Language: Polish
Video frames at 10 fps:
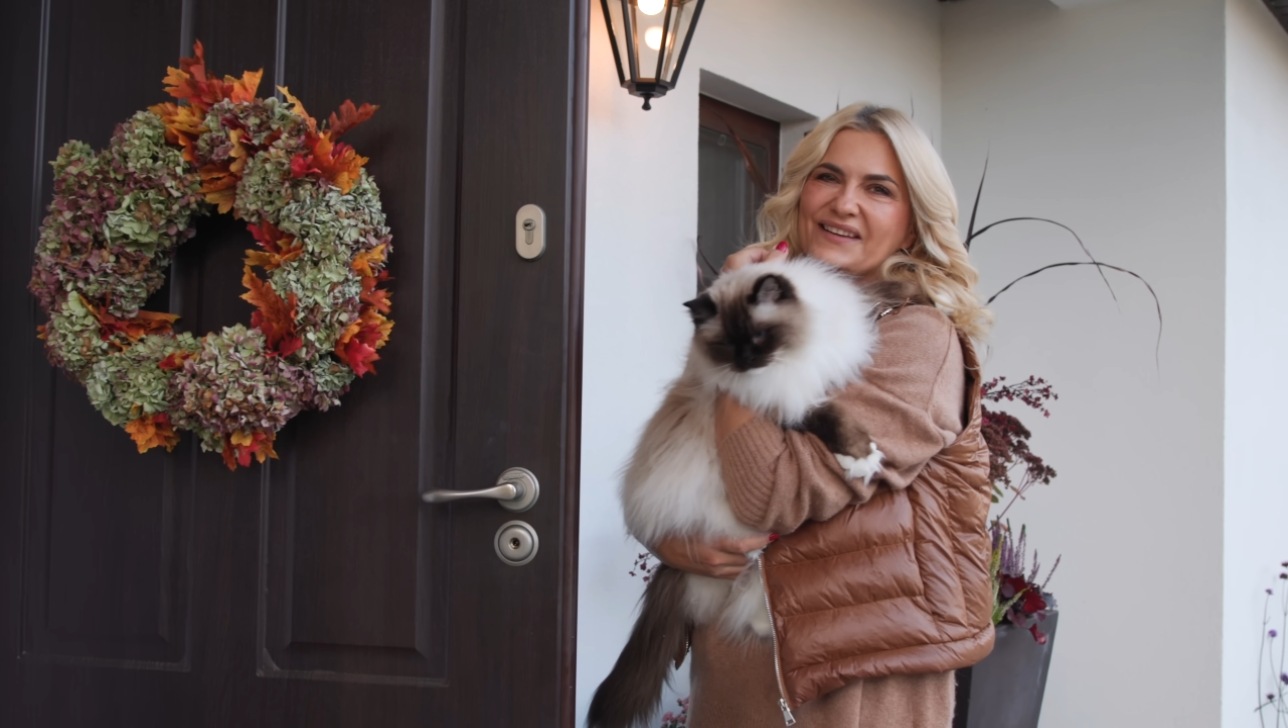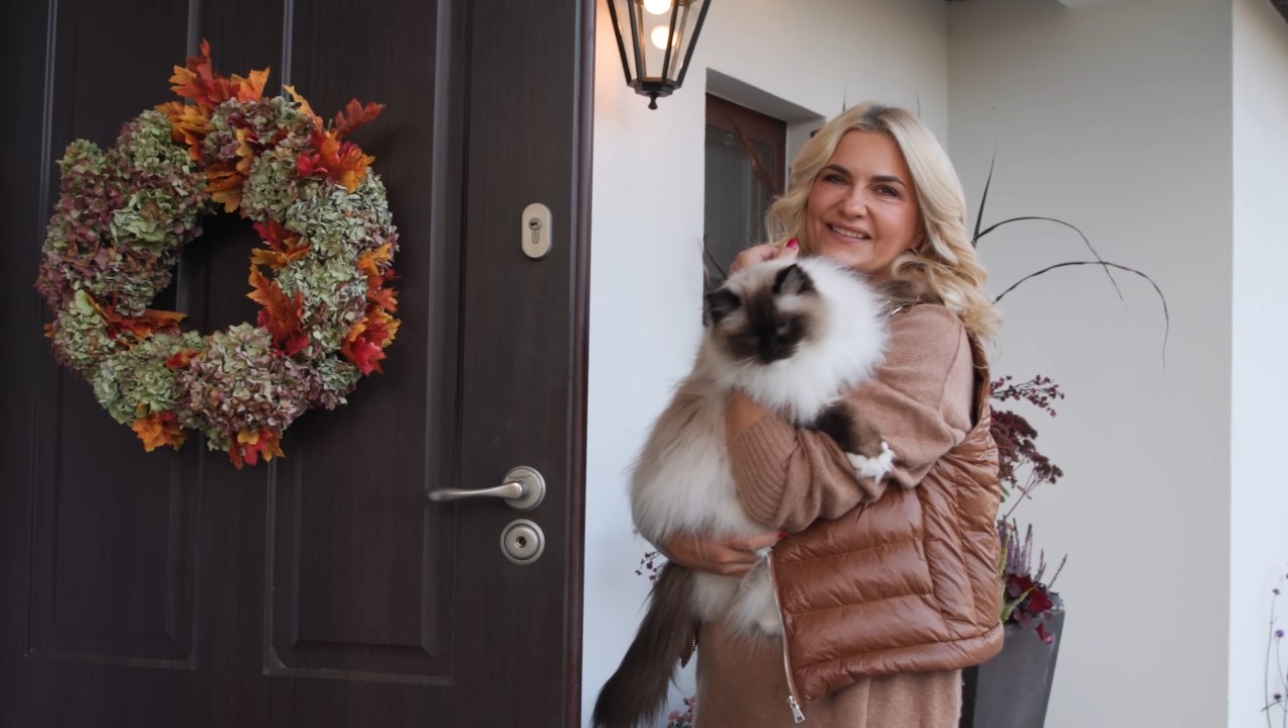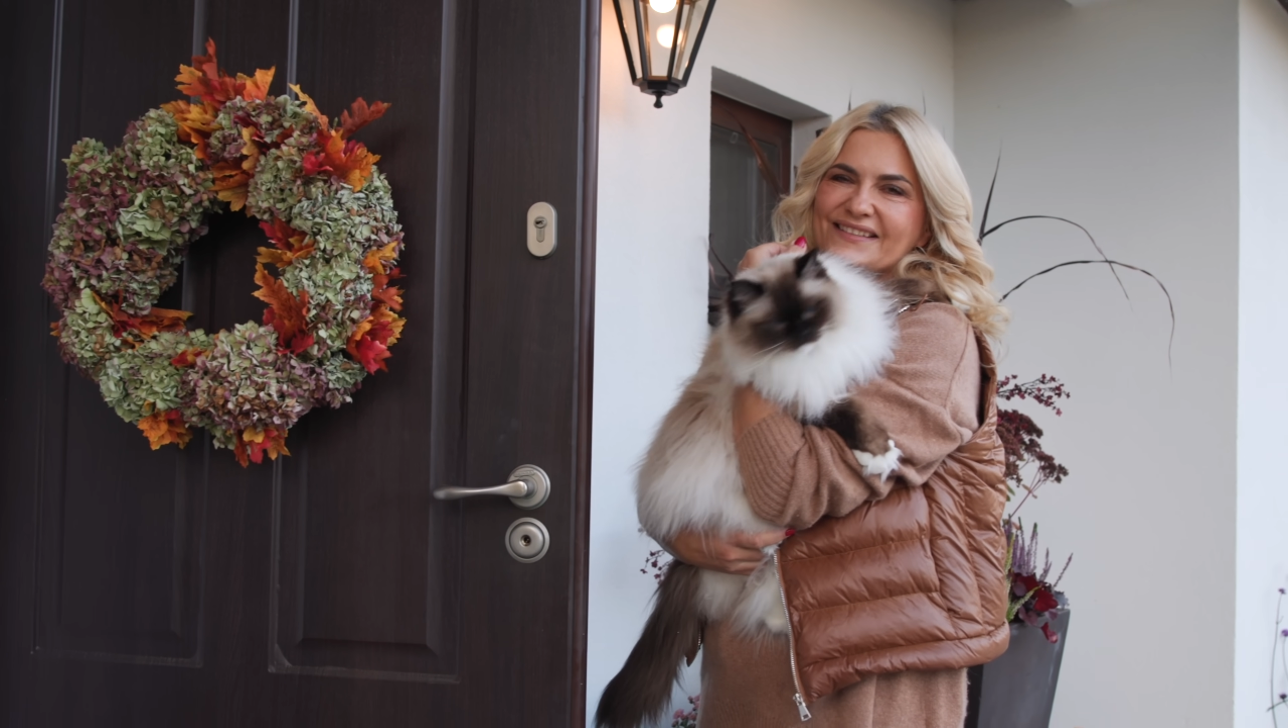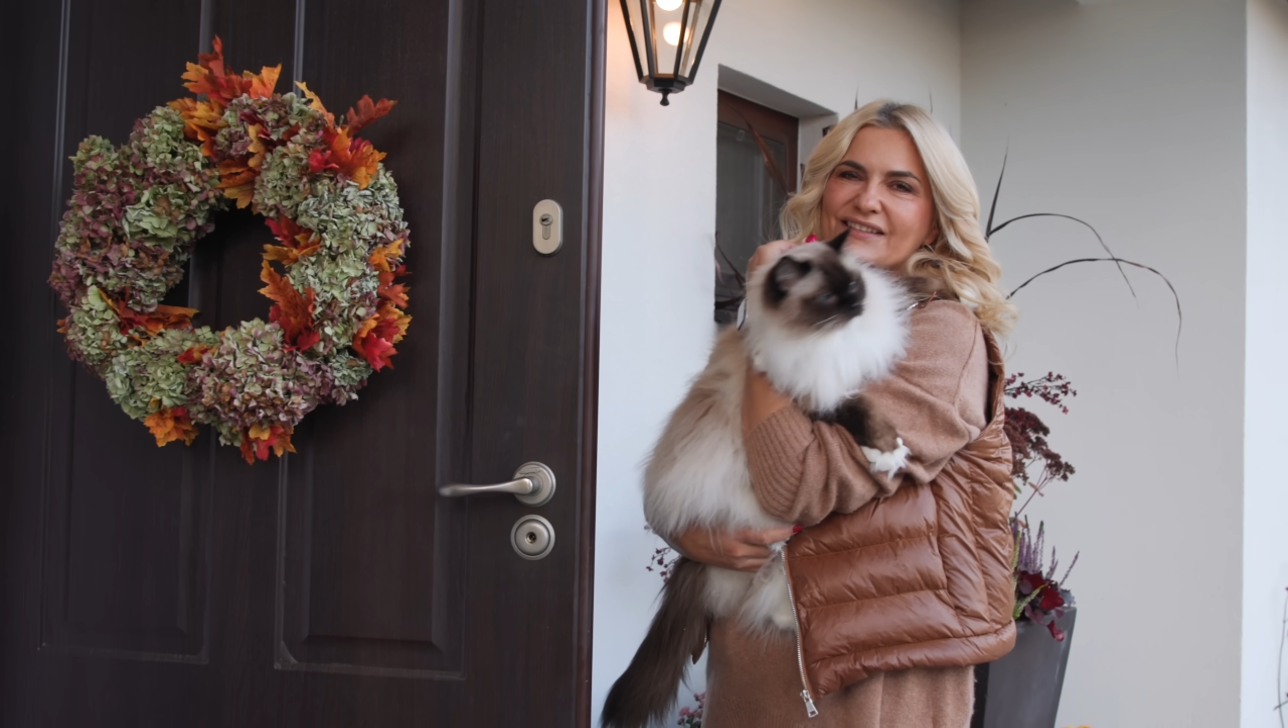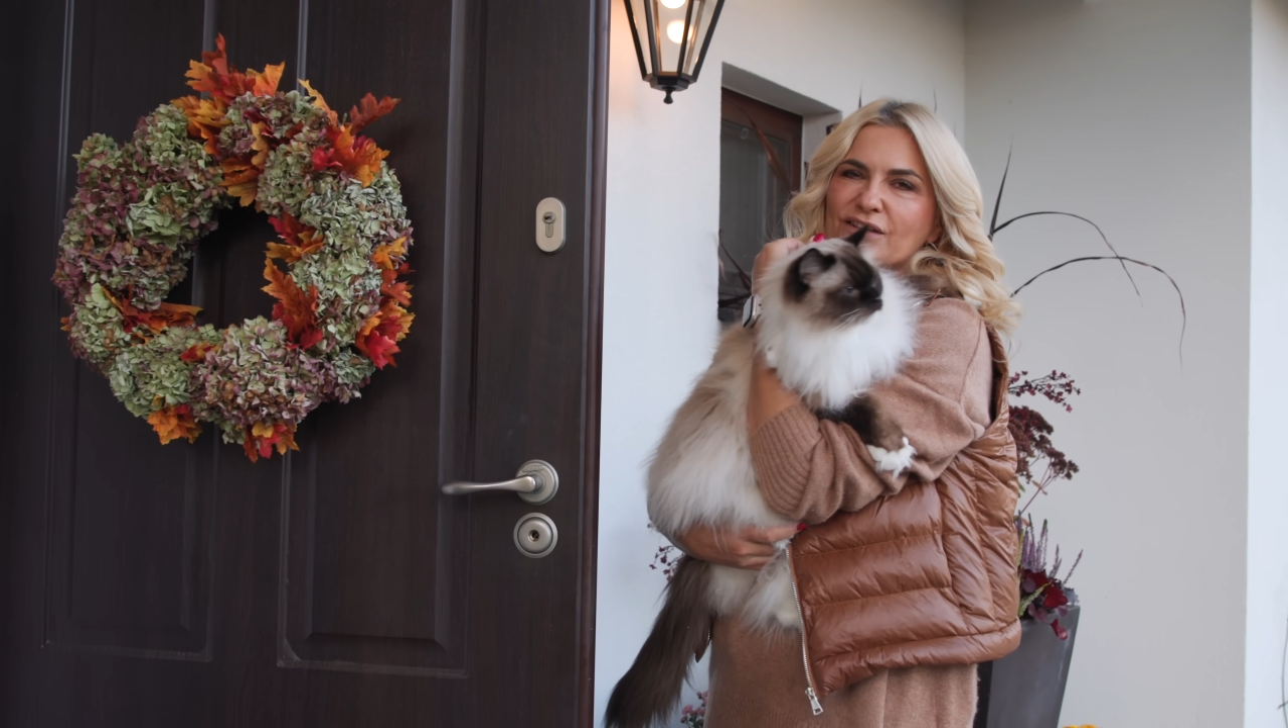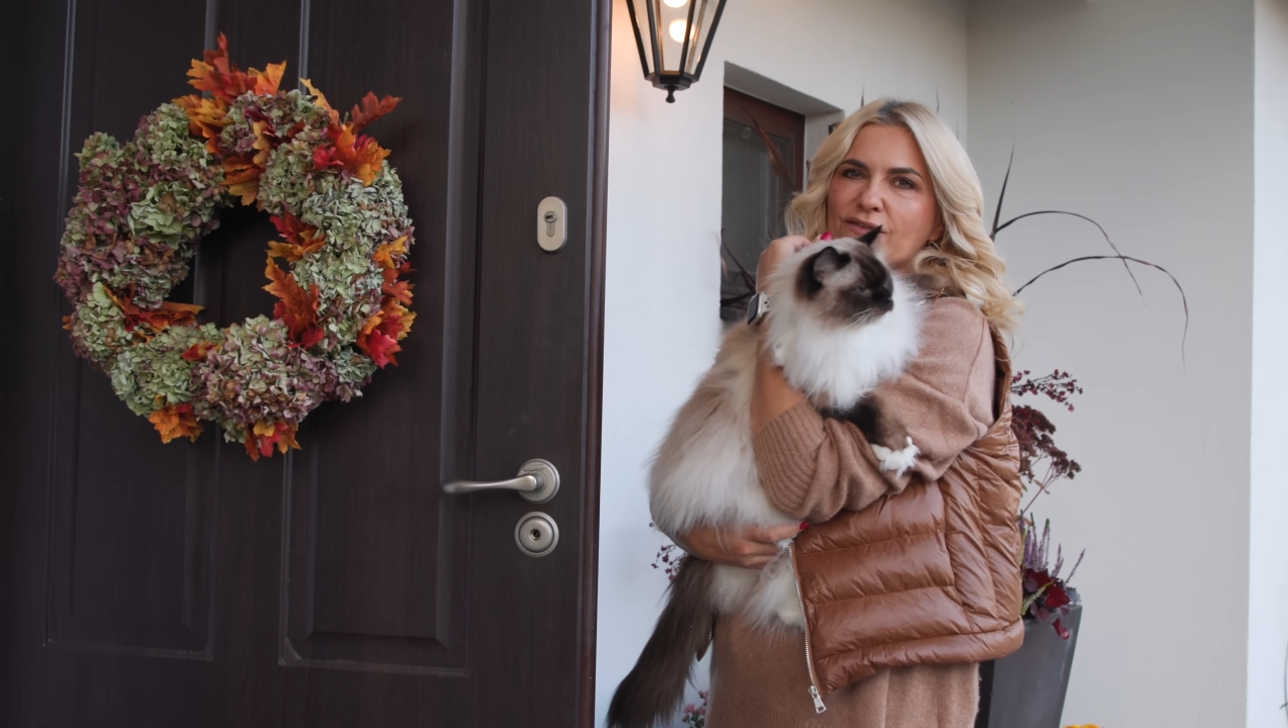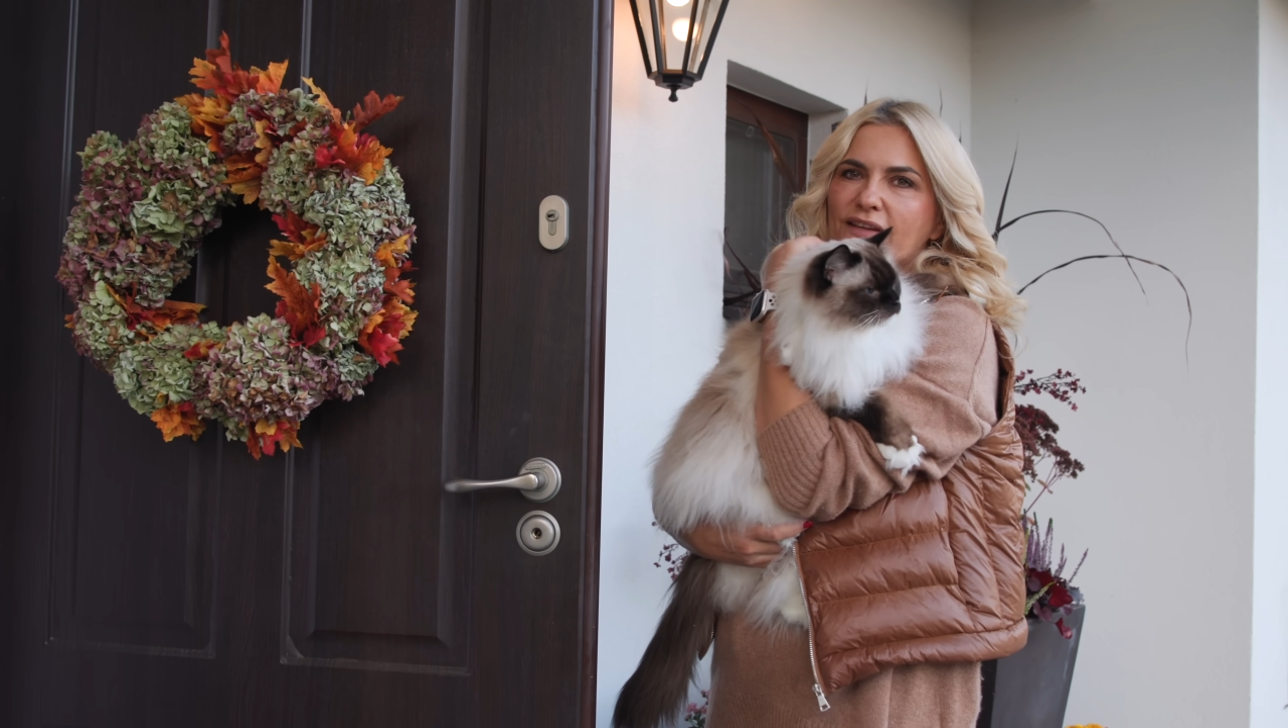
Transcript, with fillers: trakcie naszego